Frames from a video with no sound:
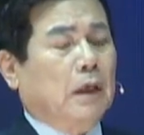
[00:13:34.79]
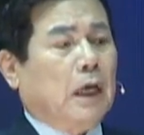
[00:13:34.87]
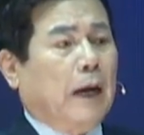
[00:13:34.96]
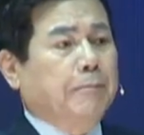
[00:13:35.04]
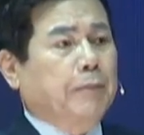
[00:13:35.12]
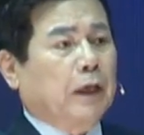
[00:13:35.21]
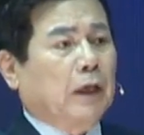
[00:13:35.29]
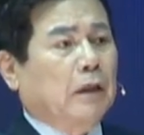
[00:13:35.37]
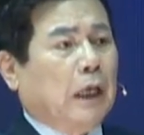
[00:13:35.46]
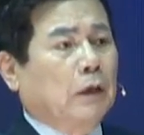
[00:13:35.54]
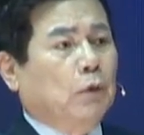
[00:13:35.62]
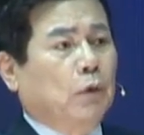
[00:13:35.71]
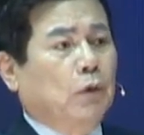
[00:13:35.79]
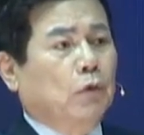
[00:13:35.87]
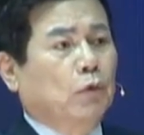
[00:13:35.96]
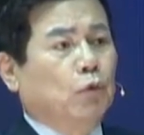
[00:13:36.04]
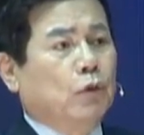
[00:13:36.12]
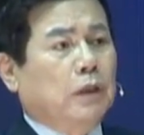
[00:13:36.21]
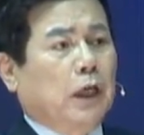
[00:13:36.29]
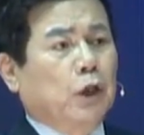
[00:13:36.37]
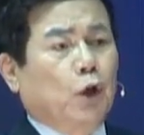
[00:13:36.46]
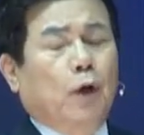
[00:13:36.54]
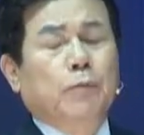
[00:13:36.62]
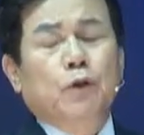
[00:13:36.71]
한평의 땅도 누울
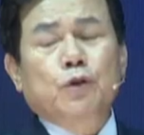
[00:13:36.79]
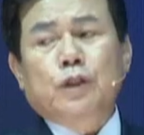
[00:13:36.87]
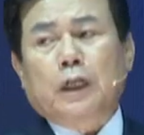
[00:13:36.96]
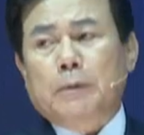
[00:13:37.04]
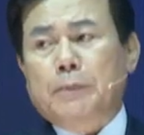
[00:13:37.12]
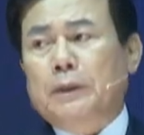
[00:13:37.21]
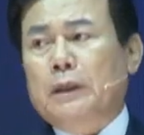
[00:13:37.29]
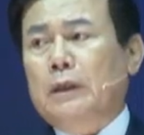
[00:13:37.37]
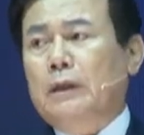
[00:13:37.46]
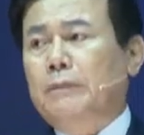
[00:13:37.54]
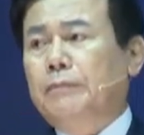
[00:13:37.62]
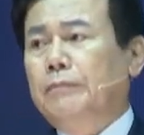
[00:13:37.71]
땅이 없는 사람입니다.